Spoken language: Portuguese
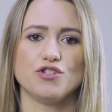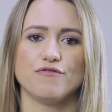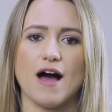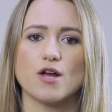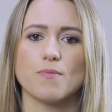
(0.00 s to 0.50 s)

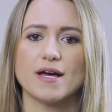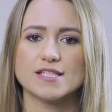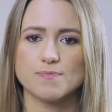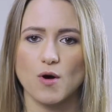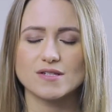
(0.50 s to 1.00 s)
ativar uma
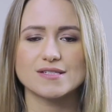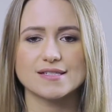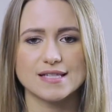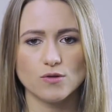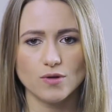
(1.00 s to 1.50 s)

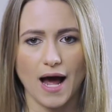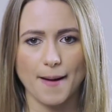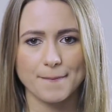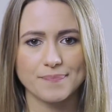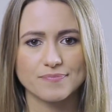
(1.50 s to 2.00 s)
resposta
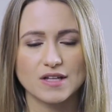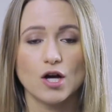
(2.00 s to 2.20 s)
celular,